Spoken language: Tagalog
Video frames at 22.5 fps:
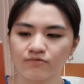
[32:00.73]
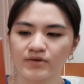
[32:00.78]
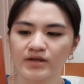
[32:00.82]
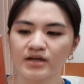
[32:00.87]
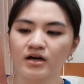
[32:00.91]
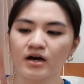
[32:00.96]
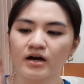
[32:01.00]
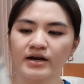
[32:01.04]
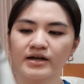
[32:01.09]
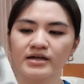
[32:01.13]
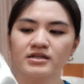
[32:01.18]
We
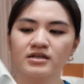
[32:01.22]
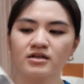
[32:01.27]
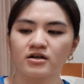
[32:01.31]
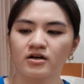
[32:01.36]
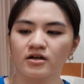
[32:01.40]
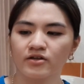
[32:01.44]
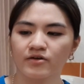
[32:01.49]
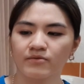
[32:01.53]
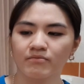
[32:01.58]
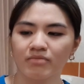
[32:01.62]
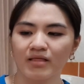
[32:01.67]
got it in the
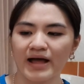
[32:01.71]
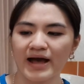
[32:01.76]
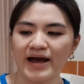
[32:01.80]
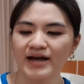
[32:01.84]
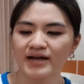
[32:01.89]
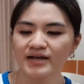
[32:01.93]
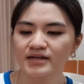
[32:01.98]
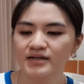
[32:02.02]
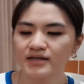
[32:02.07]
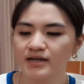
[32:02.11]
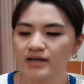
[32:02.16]
color
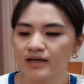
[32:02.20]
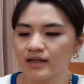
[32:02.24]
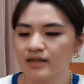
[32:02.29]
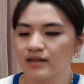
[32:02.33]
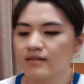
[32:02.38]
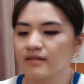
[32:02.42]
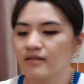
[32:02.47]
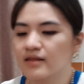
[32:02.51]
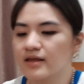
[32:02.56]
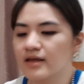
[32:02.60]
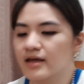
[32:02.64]
black.
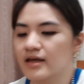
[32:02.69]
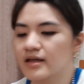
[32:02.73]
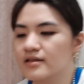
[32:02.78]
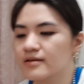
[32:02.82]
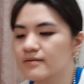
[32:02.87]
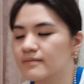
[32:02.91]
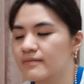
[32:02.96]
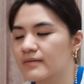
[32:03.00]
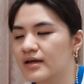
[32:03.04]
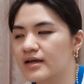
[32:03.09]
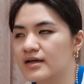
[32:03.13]
And
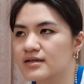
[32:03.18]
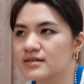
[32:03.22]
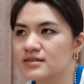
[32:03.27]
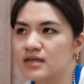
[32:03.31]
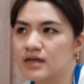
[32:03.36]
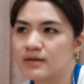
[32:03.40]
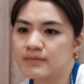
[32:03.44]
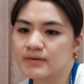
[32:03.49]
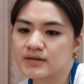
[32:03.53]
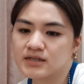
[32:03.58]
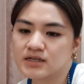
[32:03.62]
then, may
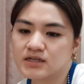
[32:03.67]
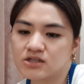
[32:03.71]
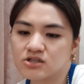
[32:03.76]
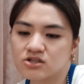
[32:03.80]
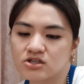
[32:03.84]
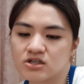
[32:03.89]
kasama din